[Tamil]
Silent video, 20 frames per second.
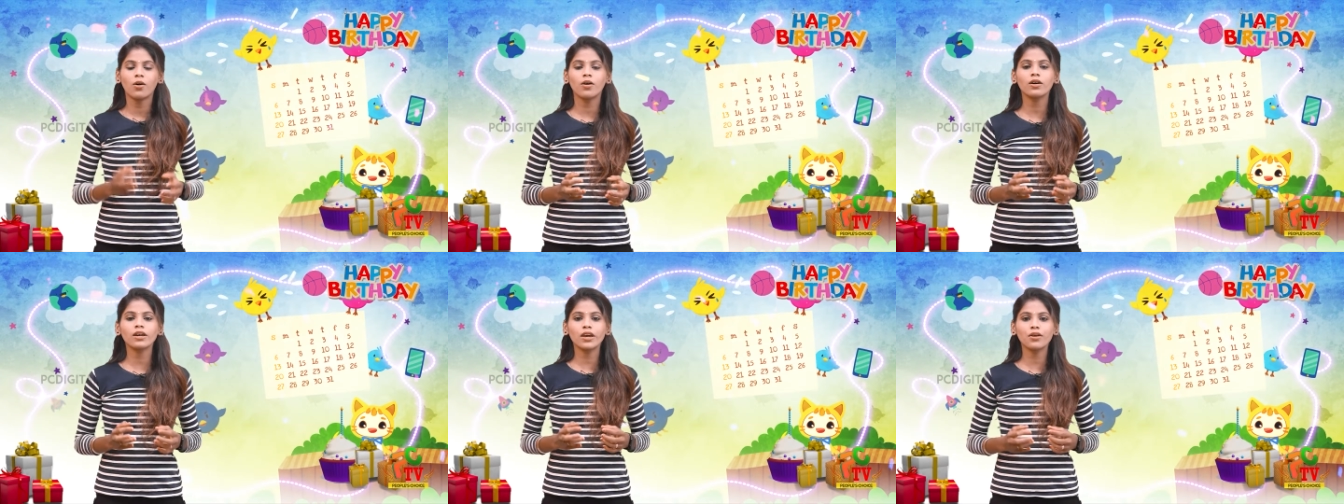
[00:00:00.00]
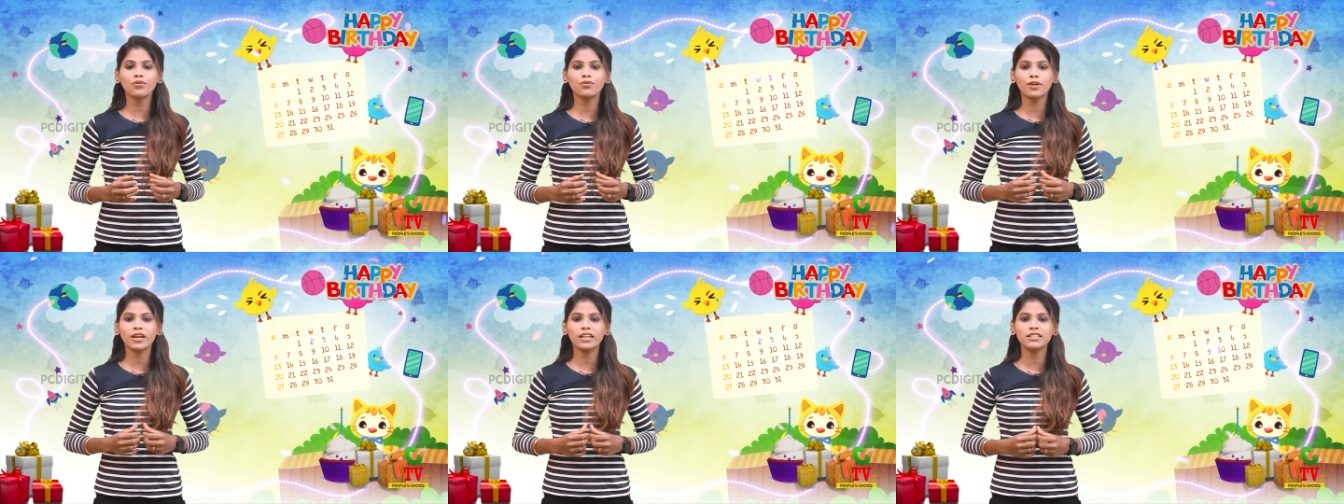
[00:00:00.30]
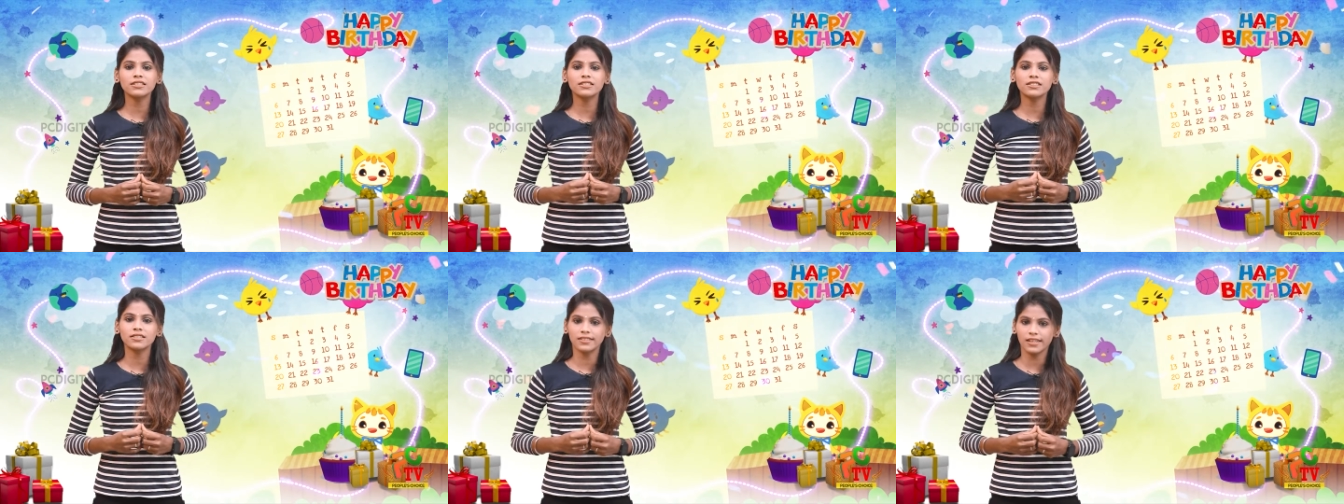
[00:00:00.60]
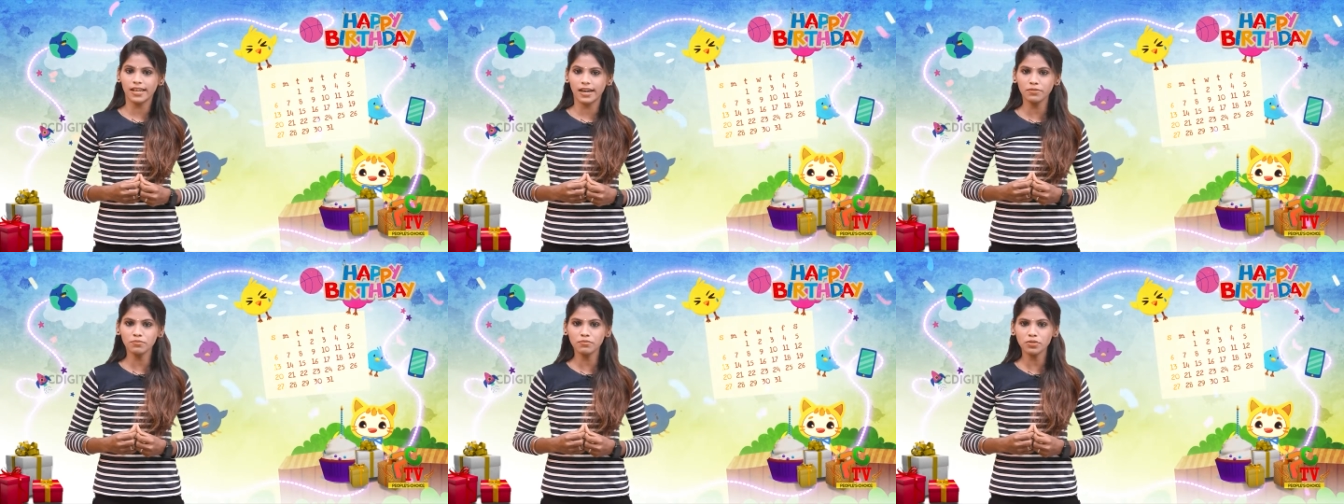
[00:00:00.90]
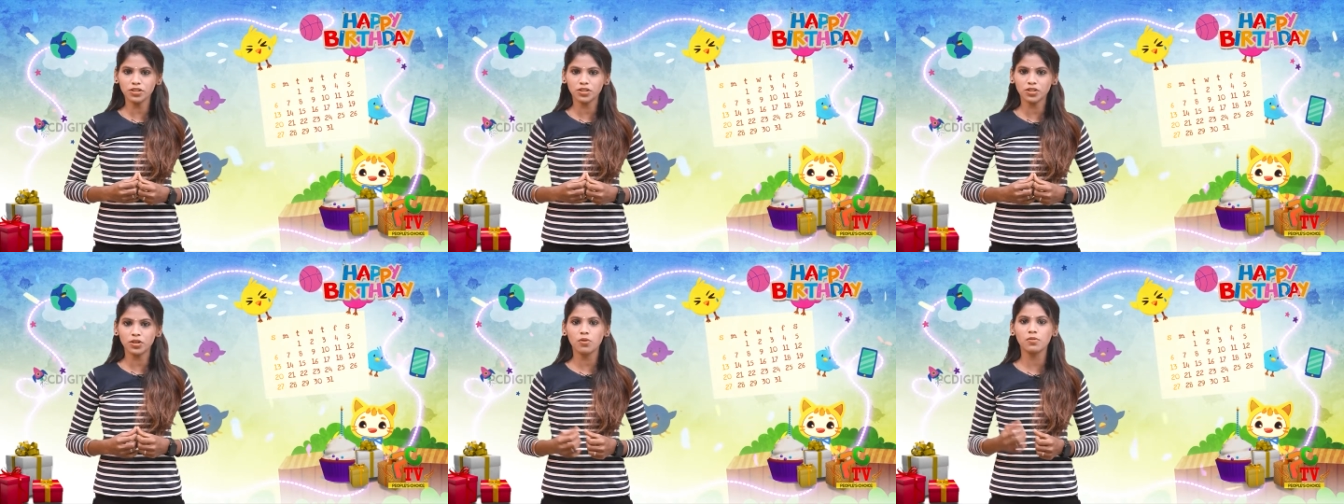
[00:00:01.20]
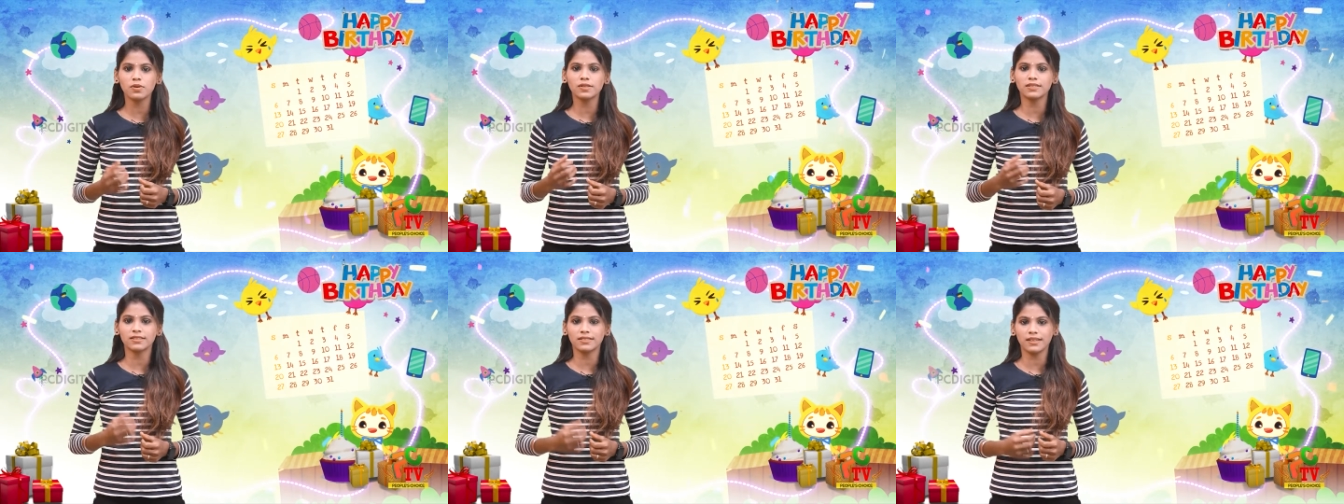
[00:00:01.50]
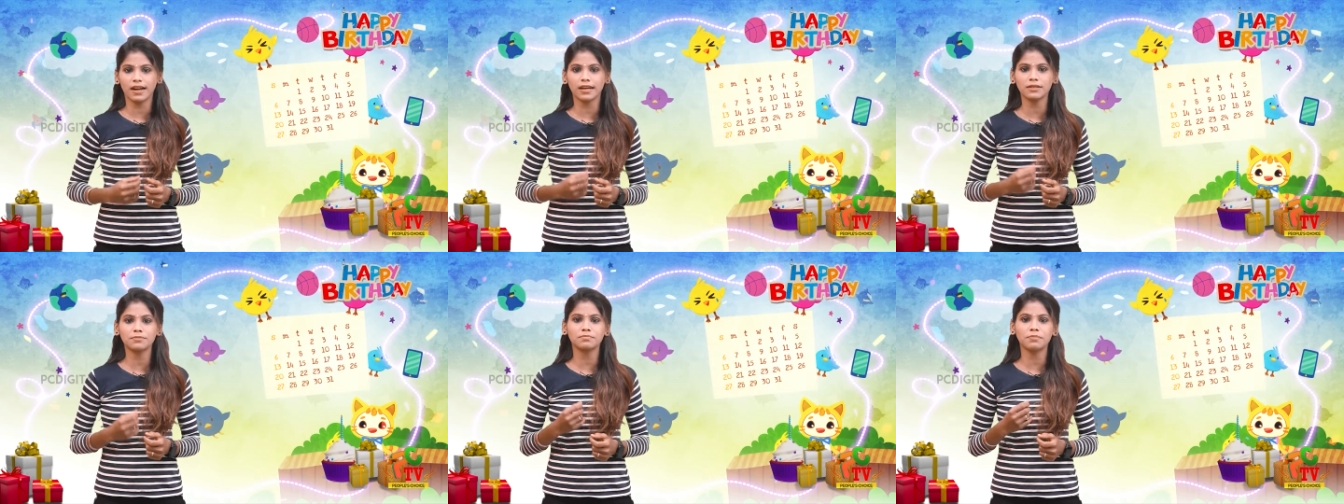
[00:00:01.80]
ஓகே ஃப்ரெண்ட்ஸ் நம்ம ஷோவை
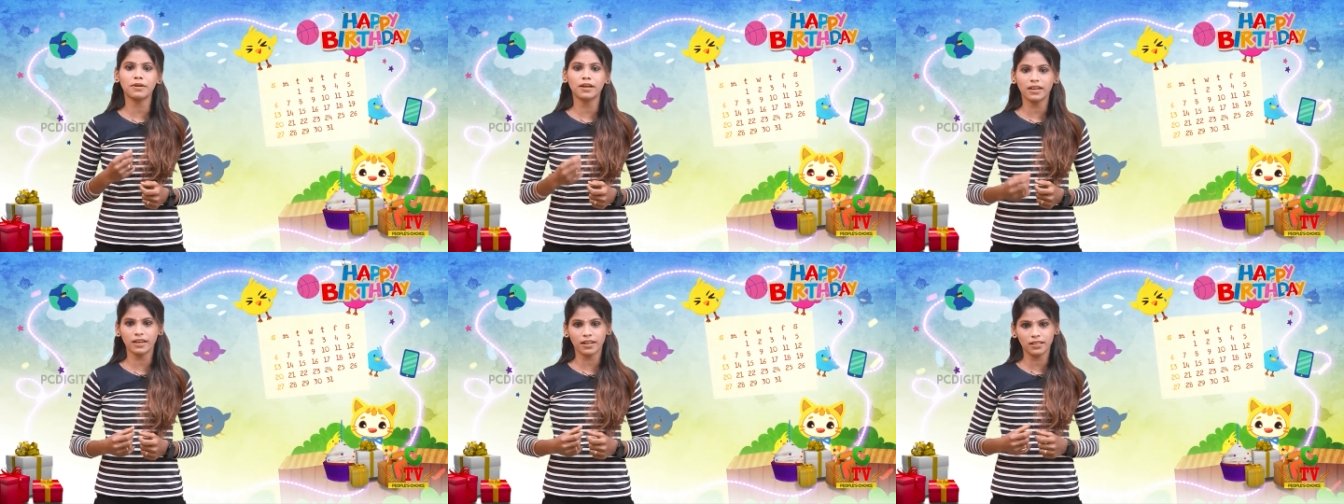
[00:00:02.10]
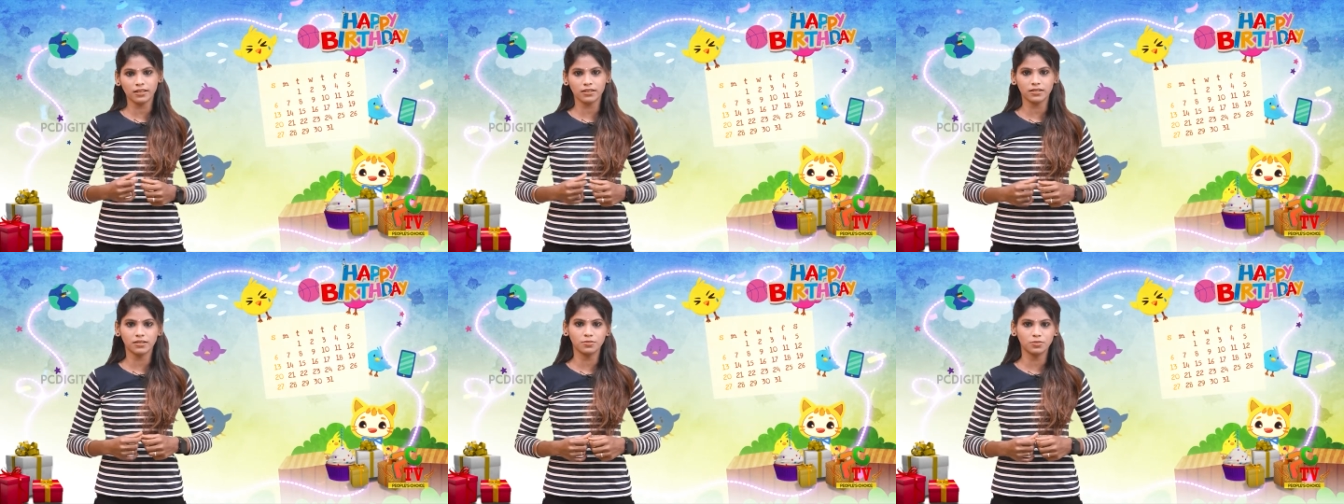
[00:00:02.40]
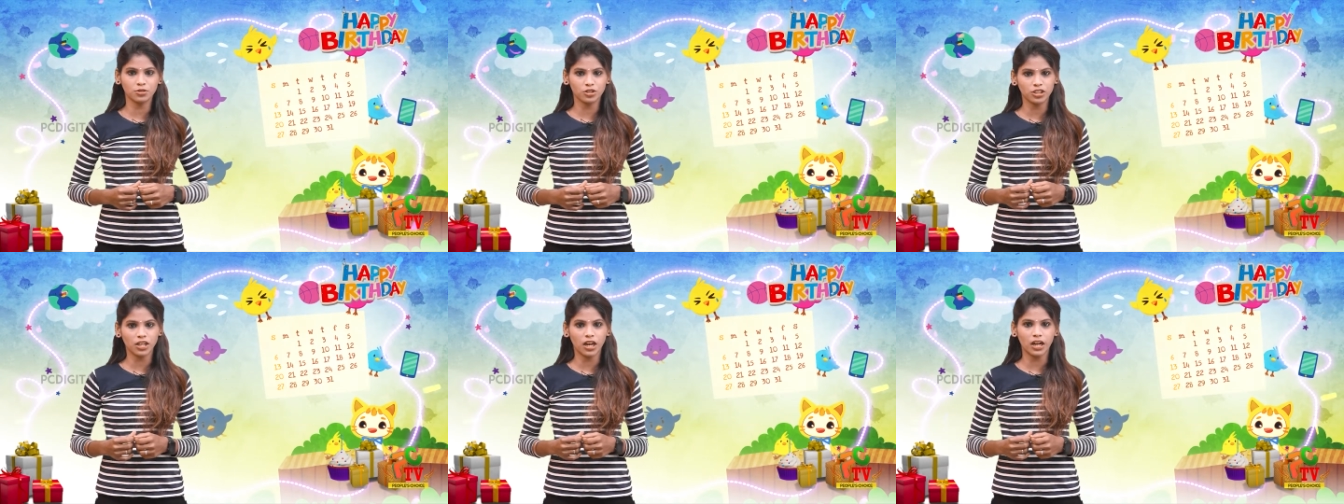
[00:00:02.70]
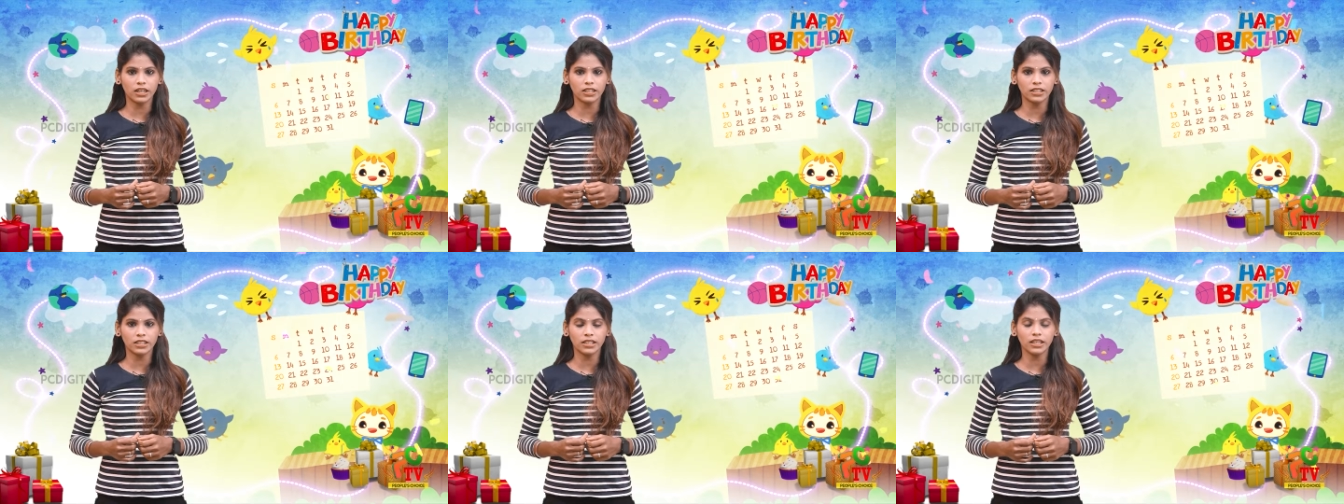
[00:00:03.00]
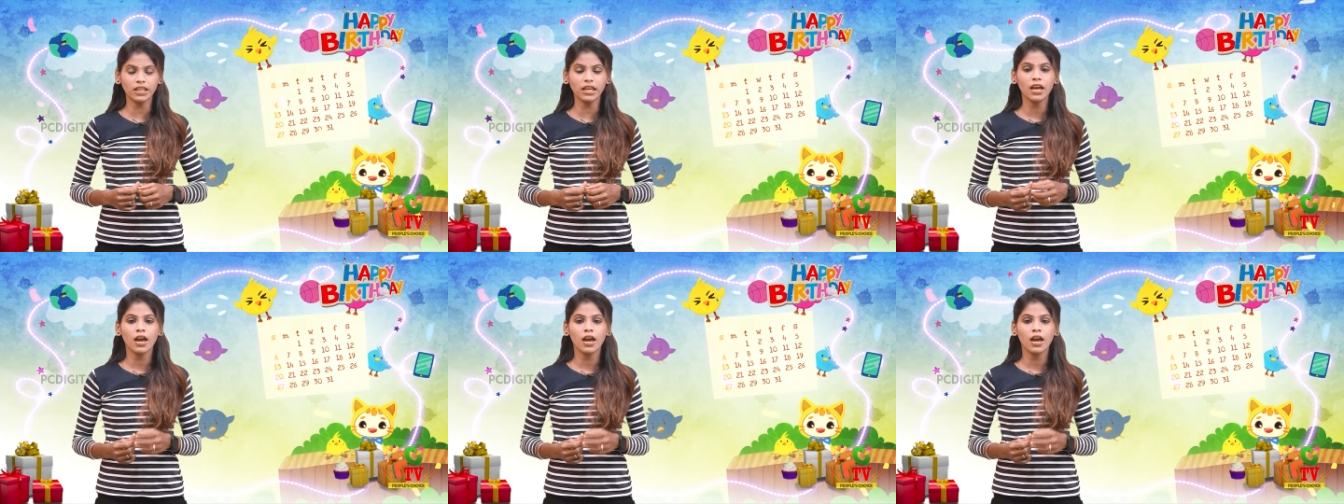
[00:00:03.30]
ஸ்டார்ட் பண்ணுறதுக்கு முன்னாடி